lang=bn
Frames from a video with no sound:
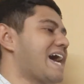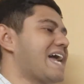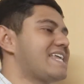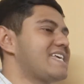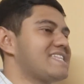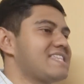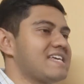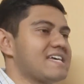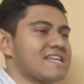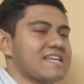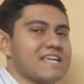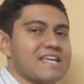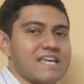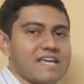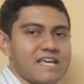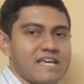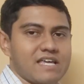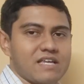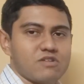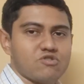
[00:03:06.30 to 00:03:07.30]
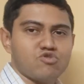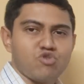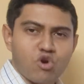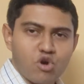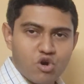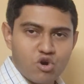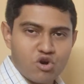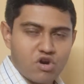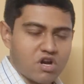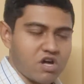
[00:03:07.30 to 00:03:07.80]
নারীদেরকে
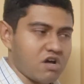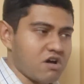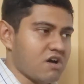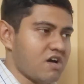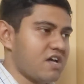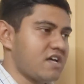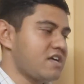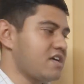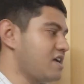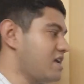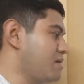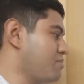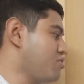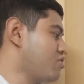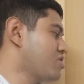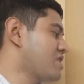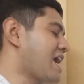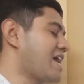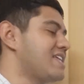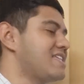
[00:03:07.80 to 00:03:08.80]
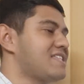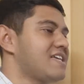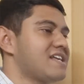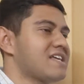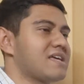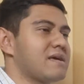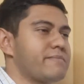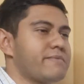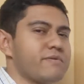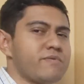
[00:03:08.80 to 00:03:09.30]
ছোট করা হয় এবং
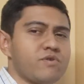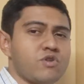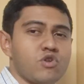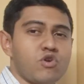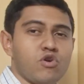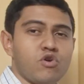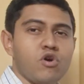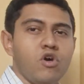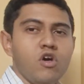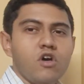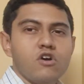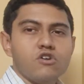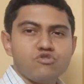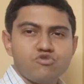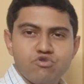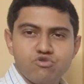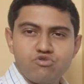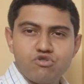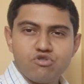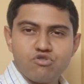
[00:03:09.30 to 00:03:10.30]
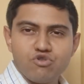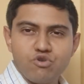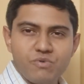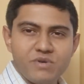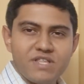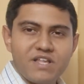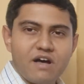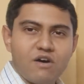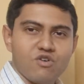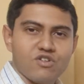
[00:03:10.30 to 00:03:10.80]
নারীদেরকে বিভিন্ন সুযোগ
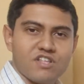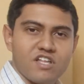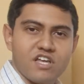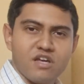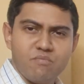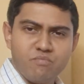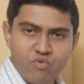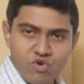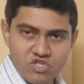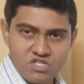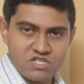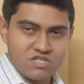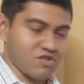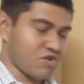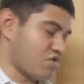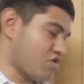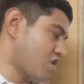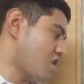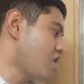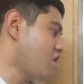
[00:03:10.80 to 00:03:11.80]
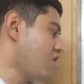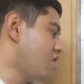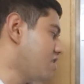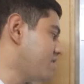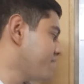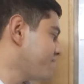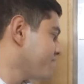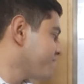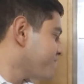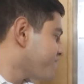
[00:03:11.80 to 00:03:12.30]
সুবিধা হতে বঞ্চিত করা
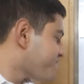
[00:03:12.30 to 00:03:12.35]
হয়